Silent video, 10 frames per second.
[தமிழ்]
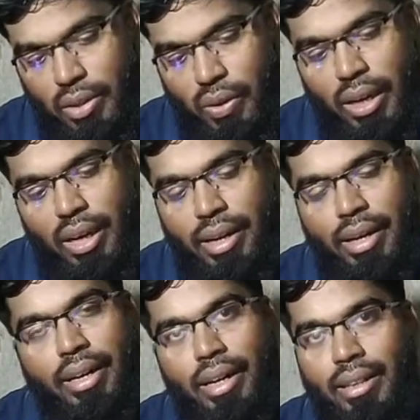டுவெல்
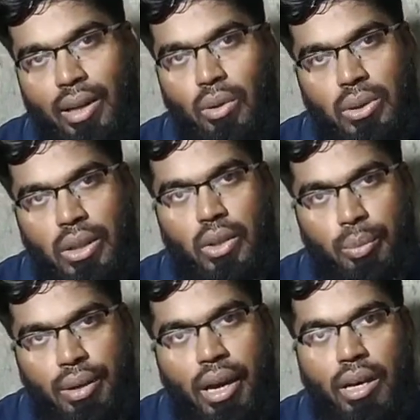ஹண்ட்ரட் இல்லை தௌசண்ட்
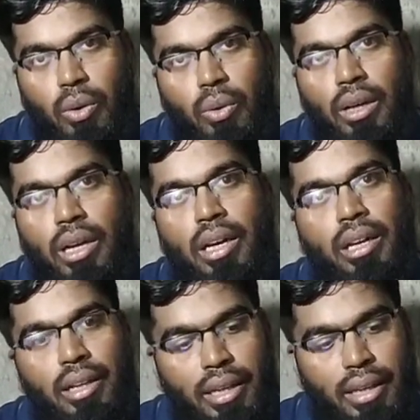ருபி அரவுண்டில்
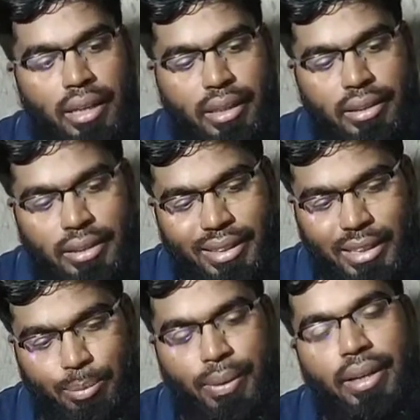
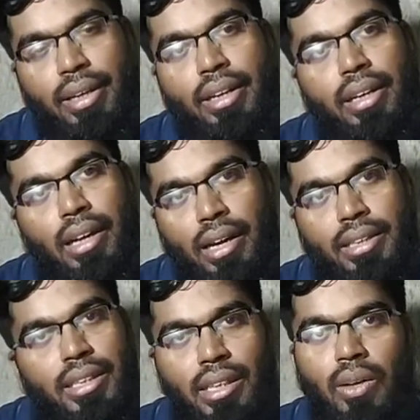இந்த ஸ்பீக்கரை
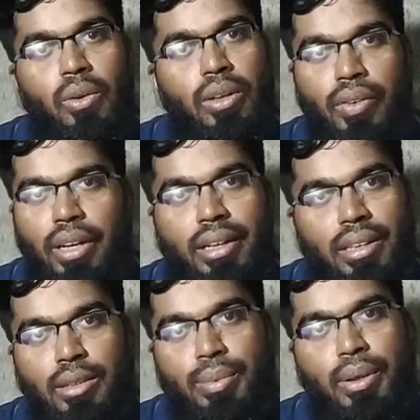அடிச்சுக்கிற அளவுக்கு வேறு
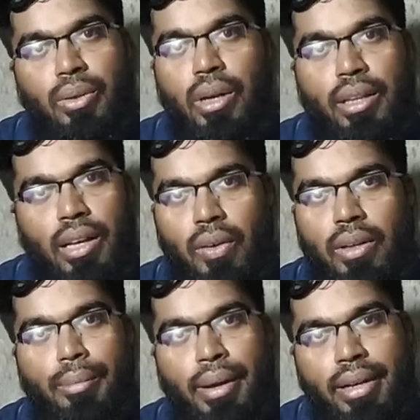எந்த ஸ்பீக்கரும் அந்த
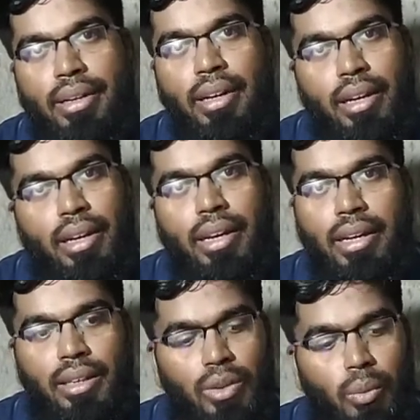அளவுக்கு பெட்டராக இல்லை
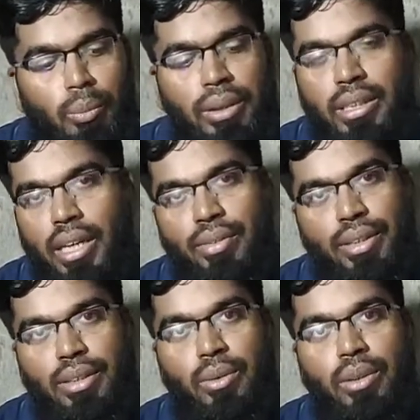எனக்கு ரொம்ப
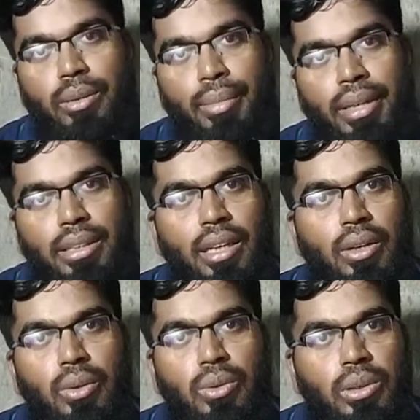சாட்டிஸ்ஃபேக்ஷன் கொடுக்கு பேஸாக
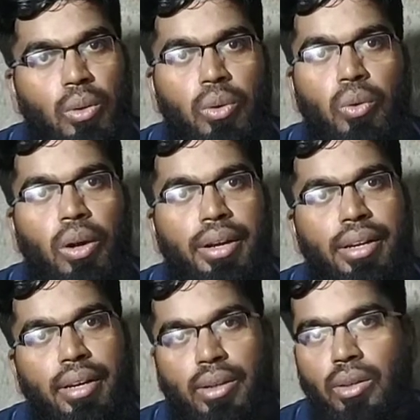இருக்கட்டும் சவுண்டு
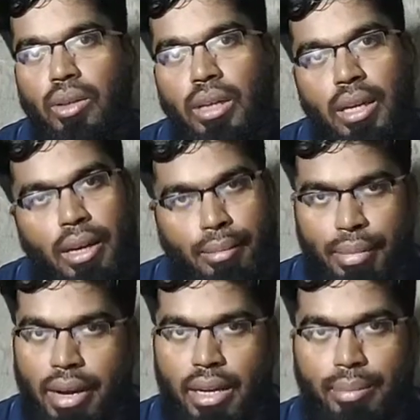குவாலிட்டியாக இருக்கட்டும்
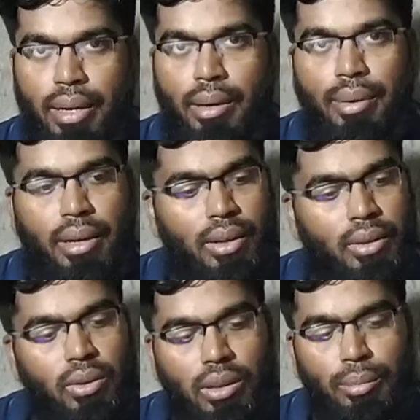பேட்ரி பேக்கப்
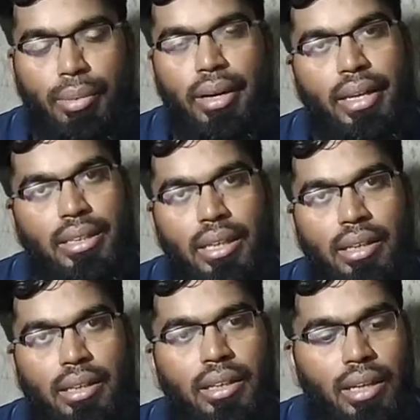ஆகட்டும் ரொம்ப நைஸாக
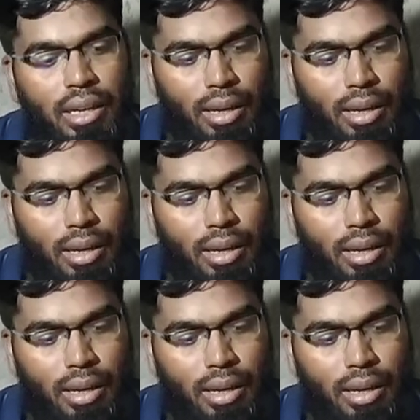இருக்குது